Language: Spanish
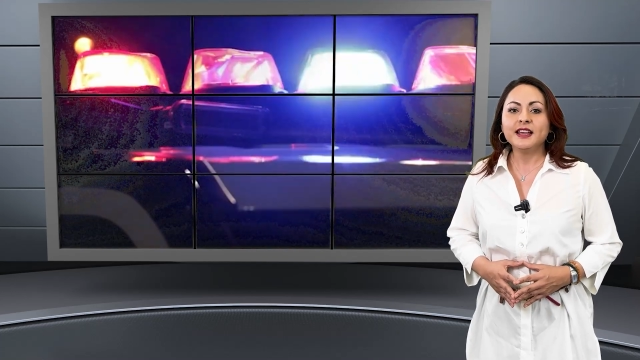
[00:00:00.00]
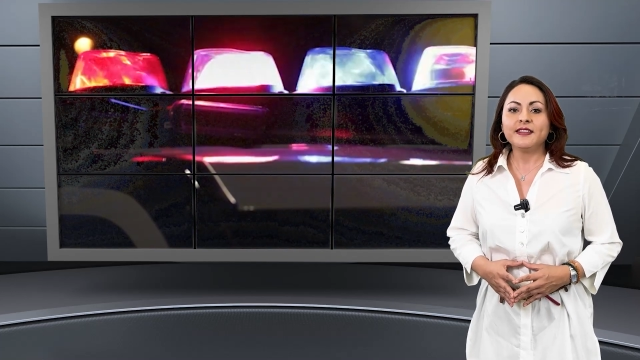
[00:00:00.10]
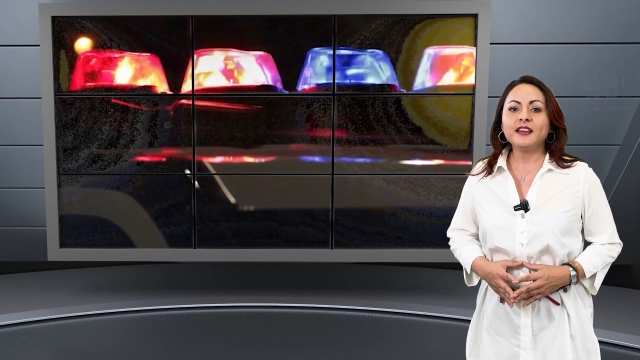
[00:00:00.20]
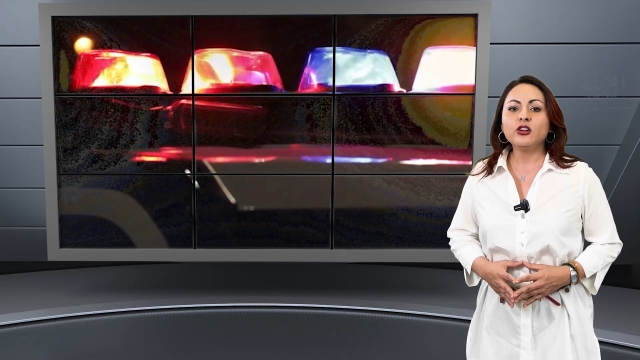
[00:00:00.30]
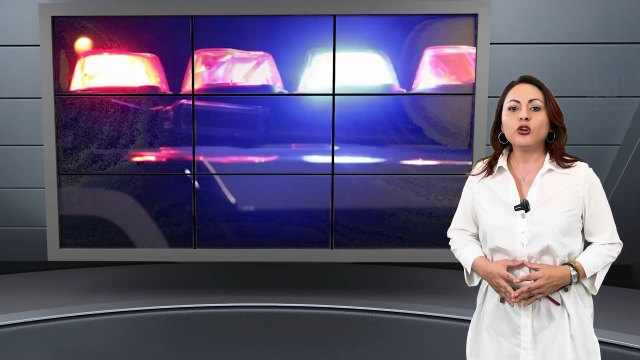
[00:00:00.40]

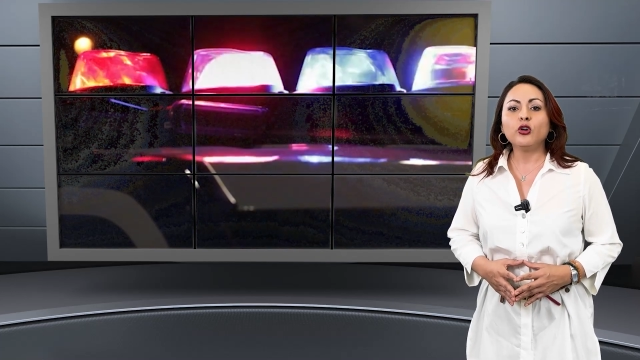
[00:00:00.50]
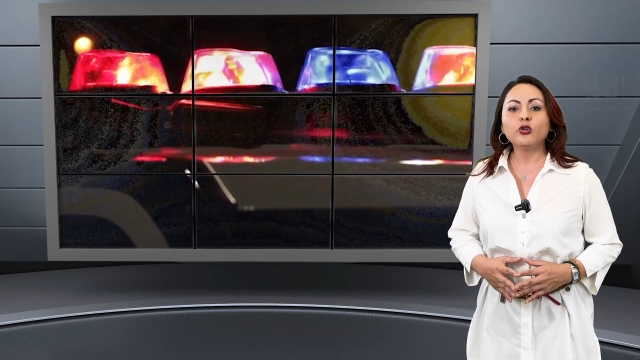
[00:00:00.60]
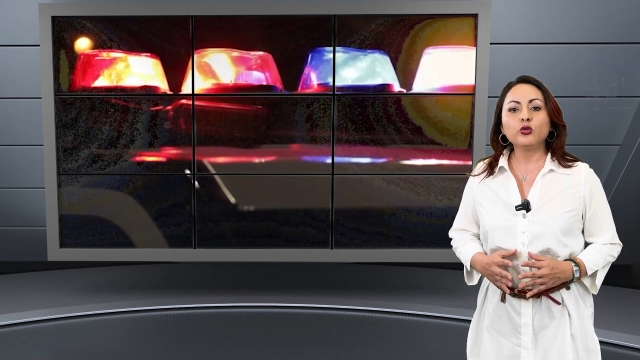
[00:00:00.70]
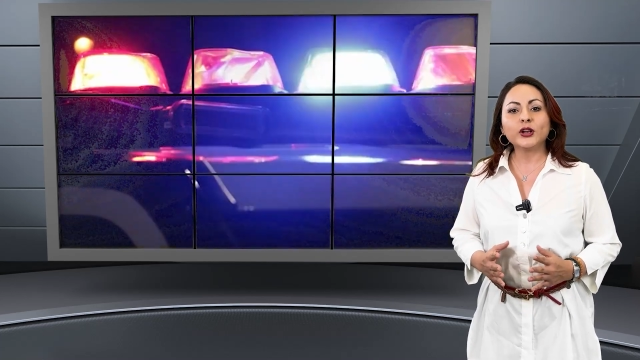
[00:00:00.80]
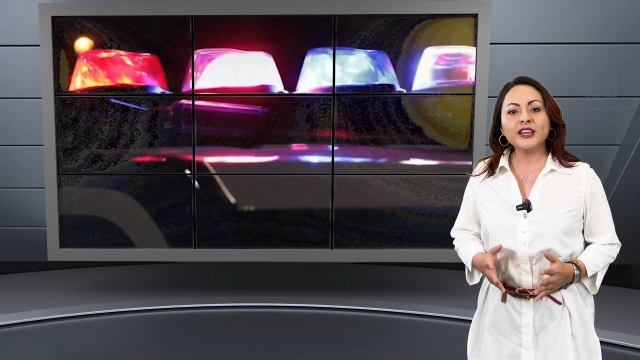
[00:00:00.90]
de lo
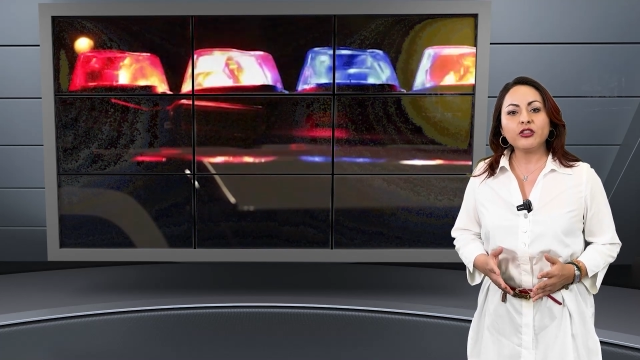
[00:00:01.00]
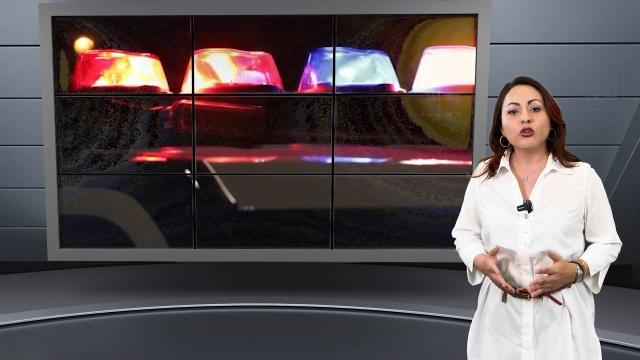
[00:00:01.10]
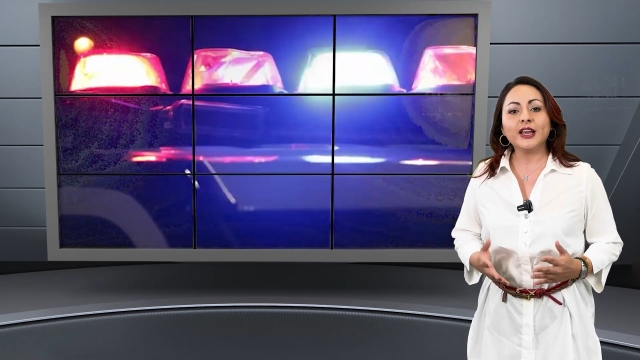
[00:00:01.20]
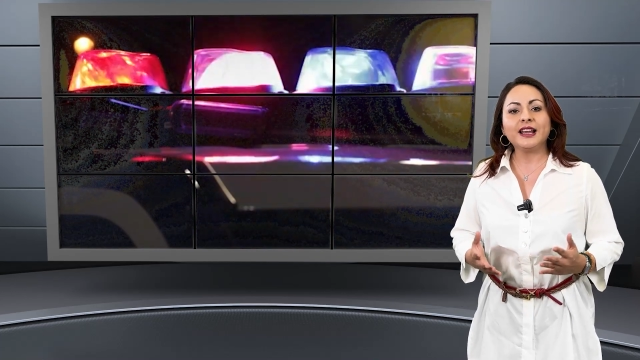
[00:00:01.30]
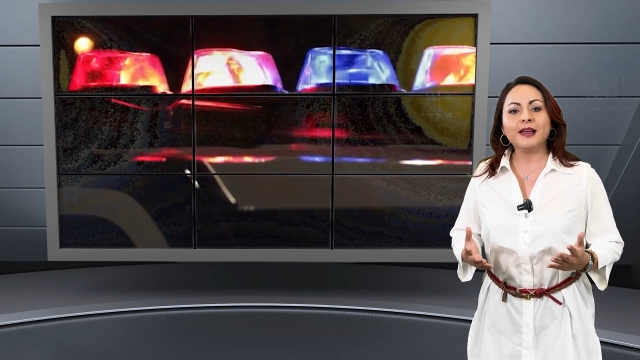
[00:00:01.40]

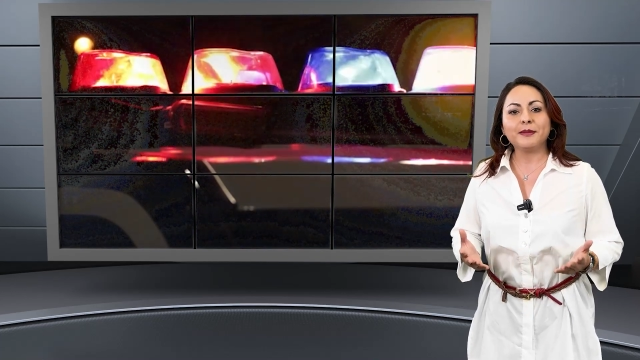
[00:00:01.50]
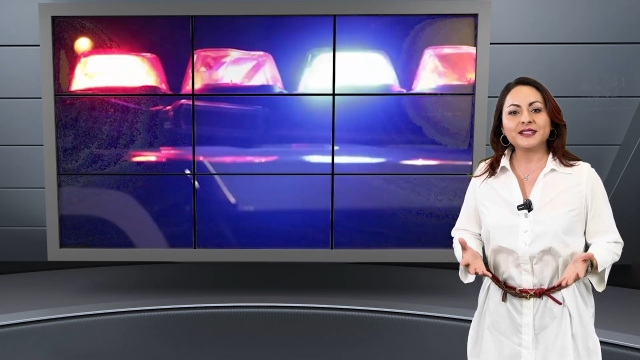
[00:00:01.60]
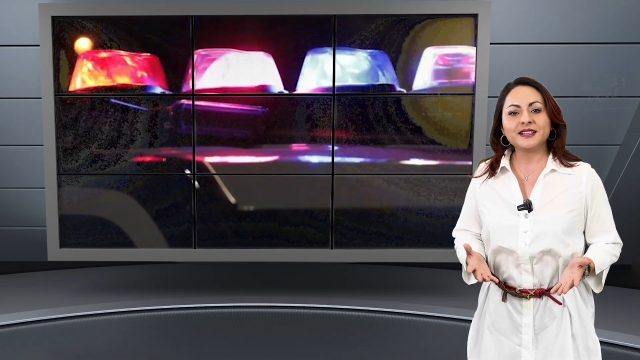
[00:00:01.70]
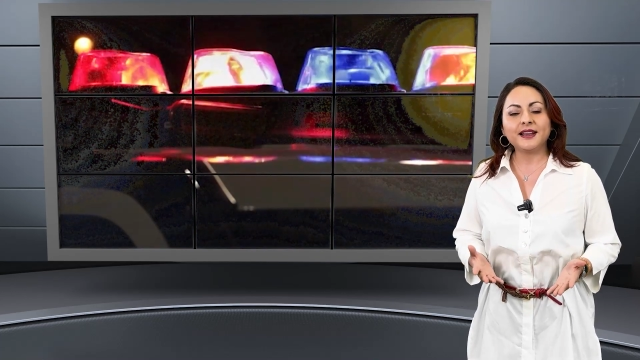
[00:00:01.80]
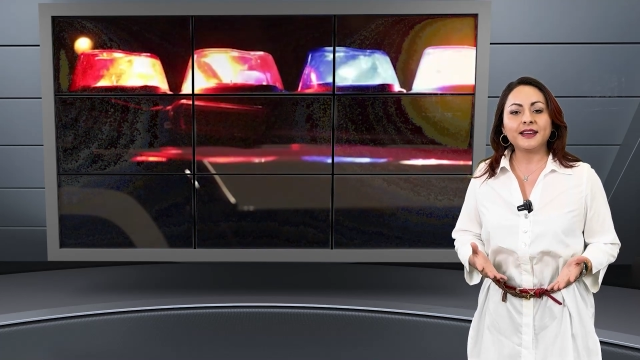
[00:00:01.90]
ocurrido en la
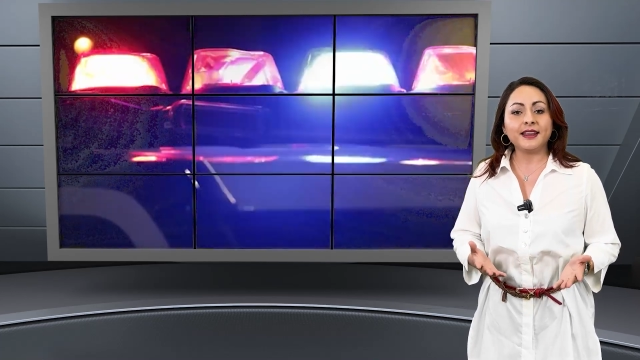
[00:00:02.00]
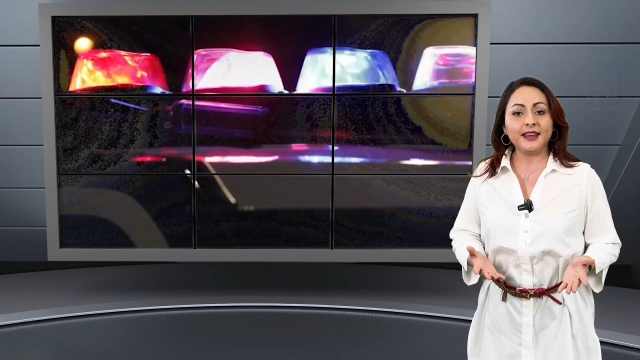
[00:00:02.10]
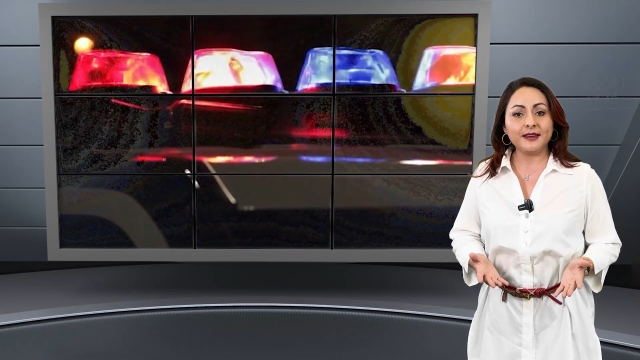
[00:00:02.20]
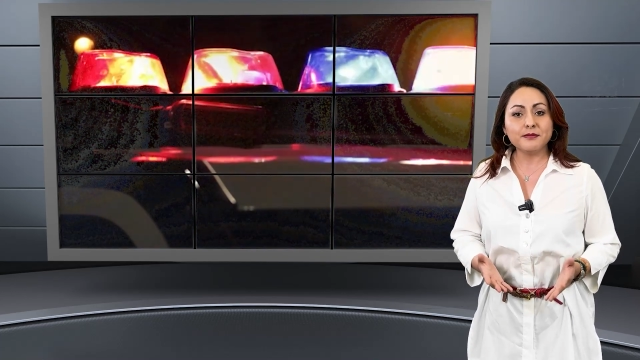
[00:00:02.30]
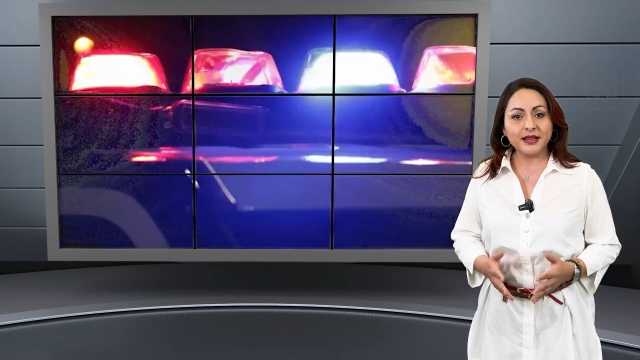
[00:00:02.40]
masacre
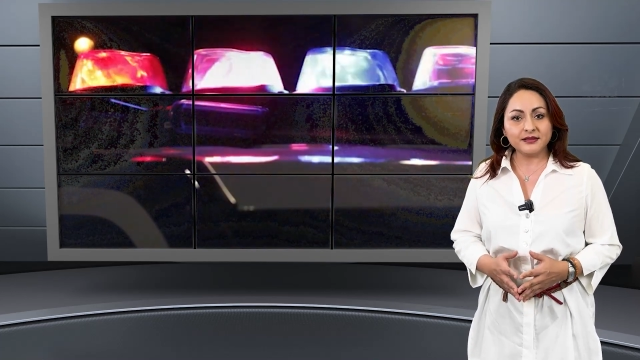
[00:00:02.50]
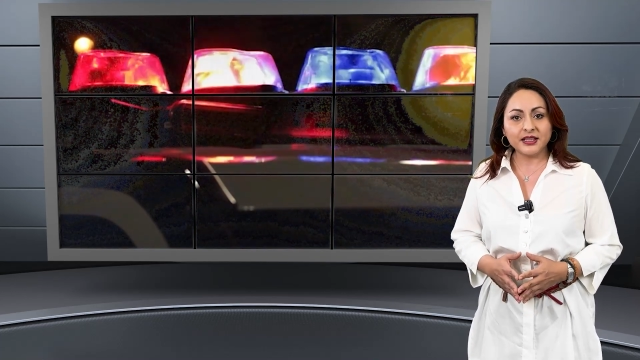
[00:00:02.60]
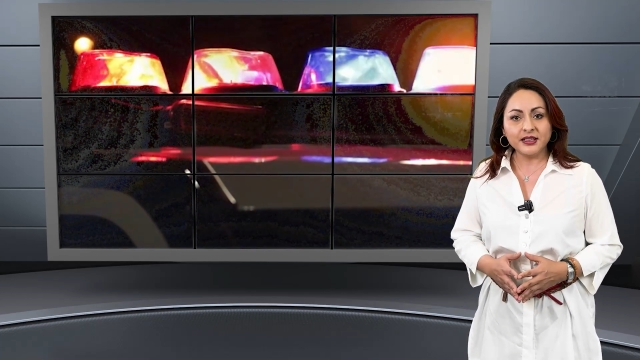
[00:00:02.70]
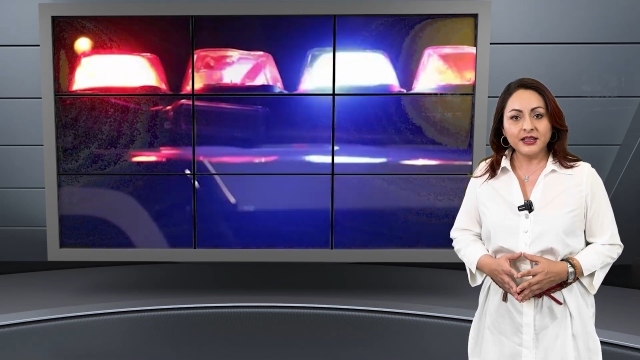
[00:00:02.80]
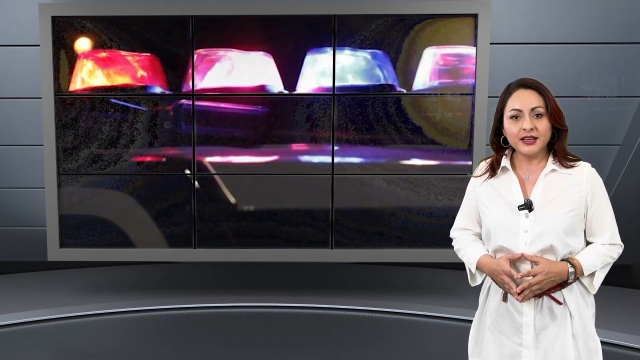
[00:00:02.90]
en
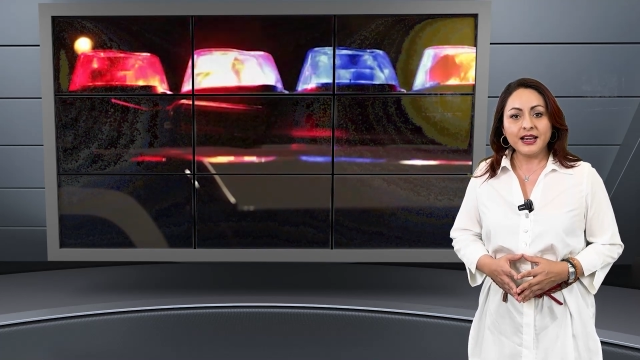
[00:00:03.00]
Manta,